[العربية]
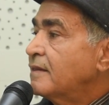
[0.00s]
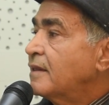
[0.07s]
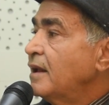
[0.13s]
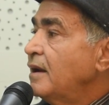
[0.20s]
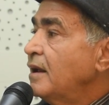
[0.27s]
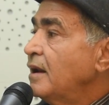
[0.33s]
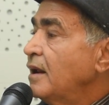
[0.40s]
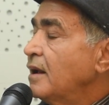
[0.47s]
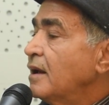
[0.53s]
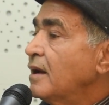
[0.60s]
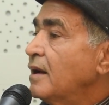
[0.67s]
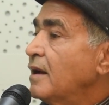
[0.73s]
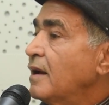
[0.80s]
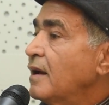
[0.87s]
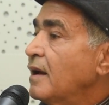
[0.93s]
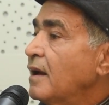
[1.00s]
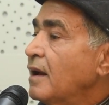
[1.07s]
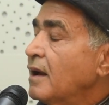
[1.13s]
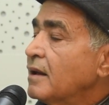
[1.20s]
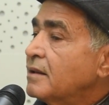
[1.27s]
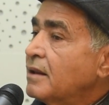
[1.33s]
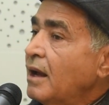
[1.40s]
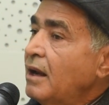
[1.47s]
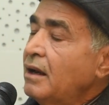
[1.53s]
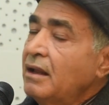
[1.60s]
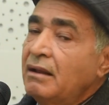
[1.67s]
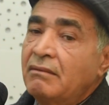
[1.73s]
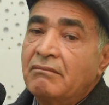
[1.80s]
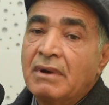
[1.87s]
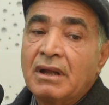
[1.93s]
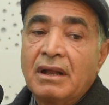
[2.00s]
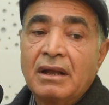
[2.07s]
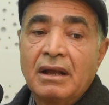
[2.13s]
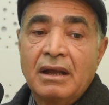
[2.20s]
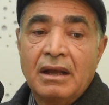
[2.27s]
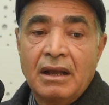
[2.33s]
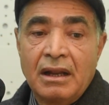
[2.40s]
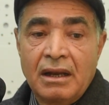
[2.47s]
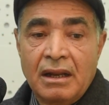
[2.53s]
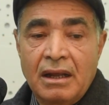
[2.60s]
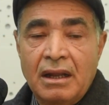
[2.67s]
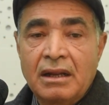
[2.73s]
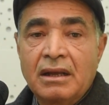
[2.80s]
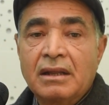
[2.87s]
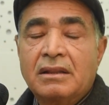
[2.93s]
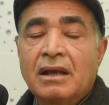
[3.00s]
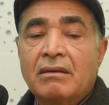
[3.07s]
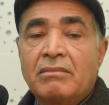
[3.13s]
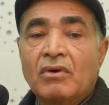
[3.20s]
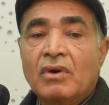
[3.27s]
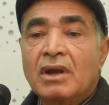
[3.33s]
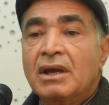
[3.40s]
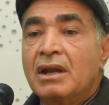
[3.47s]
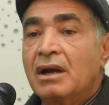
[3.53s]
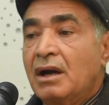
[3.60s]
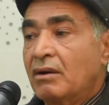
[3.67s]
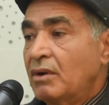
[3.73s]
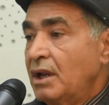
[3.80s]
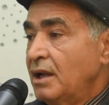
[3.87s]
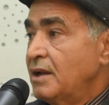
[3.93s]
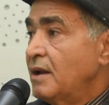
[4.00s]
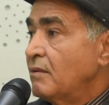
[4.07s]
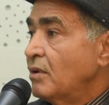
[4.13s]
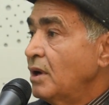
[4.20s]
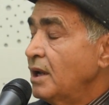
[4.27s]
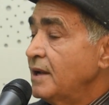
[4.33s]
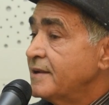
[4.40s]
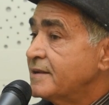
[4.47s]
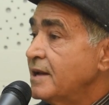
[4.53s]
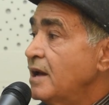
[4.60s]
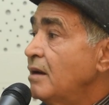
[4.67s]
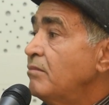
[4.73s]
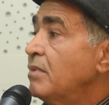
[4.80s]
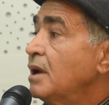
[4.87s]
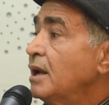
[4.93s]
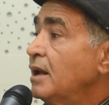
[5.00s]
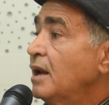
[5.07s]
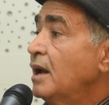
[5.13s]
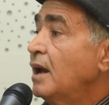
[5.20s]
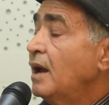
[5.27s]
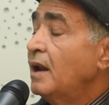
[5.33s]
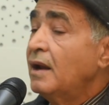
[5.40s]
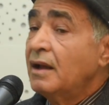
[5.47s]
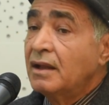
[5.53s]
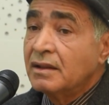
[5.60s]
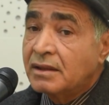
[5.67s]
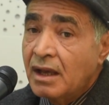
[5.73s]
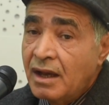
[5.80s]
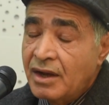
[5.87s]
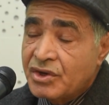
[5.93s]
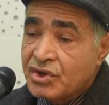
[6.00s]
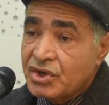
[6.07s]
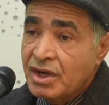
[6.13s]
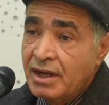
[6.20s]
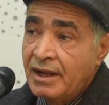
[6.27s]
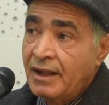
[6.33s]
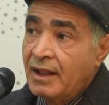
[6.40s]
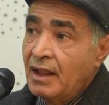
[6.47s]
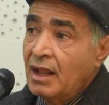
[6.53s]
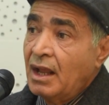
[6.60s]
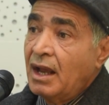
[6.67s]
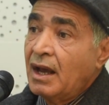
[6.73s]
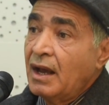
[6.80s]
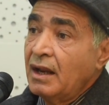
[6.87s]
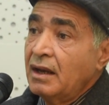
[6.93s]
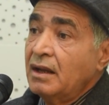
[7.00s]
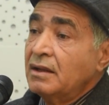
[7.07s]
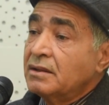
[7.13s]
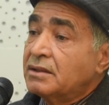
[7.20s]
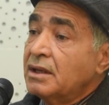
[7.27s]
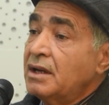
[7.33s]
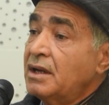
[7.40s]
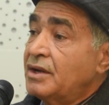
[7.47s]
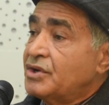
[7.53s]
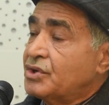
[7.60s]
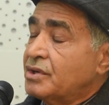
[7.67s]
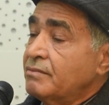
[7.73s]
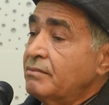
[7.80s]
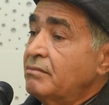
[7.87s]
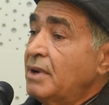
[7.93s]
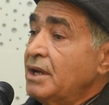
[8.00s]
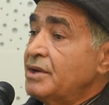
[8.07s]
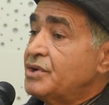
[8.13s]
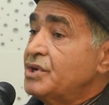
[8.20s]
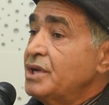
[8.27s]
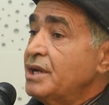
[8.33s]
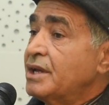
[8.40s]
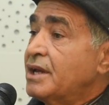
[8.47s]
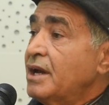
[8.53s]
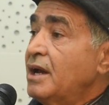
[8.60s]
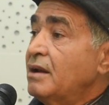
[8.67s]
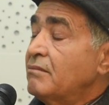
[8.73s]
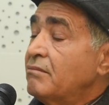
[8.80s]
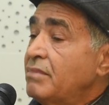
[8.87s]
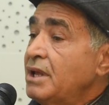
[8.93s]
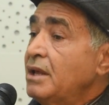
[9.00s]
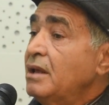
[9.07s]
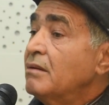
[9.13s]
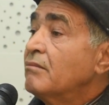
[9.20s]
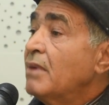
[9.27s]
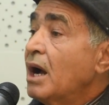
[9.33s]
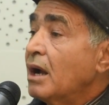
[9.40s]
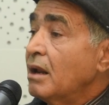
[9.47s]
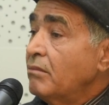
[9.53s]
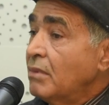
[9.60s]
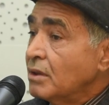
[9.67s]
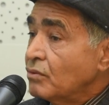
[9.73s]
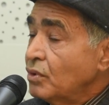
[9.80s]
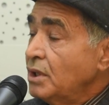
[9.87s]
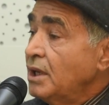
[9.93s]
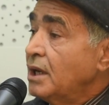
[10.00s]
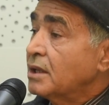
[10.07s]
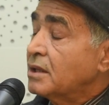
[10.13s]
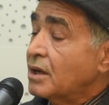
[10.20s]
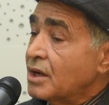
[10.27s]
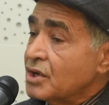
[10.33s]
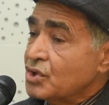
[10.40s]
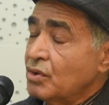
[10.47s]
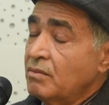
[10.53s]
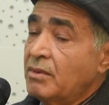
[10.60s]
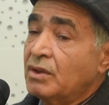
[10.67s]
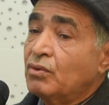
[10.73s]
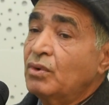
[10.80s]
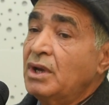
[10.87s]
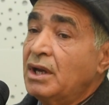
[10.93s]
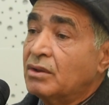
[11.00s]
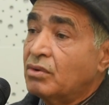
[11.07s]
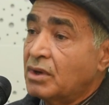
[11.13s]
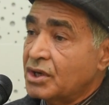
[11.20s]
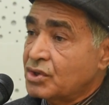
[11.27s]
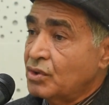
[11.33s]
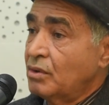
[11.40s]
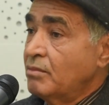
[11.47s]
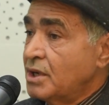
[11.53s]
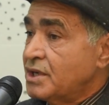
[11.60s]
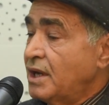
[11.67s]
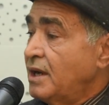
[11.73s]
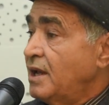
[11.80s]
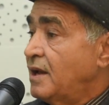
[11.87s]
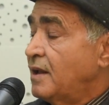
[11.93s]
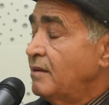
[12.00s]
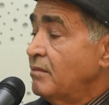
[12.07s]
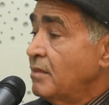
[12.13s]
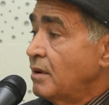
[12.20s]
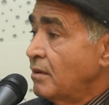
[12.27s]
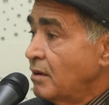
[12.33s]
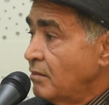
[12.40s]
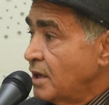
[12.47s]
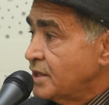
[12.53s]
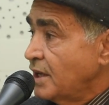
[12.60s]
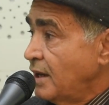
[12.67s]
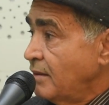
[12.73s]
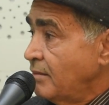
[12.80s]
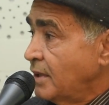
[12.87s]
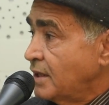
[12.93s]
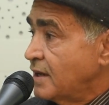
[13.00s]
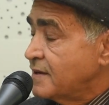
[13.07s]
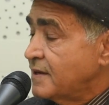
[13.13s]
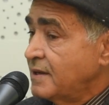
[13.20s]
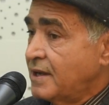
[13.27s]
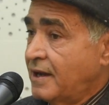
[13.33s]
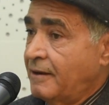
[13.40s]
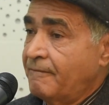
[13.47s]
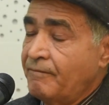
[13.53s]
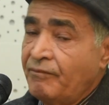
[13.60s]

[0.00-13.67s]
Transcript: آه، تعليم الكتابة والقراءة والحساب إلى الإنتاج الانتاج ما يجي كان بهاك المطويات نرجعوا المطويات ونرجعوا المجلات المجله المدرسيه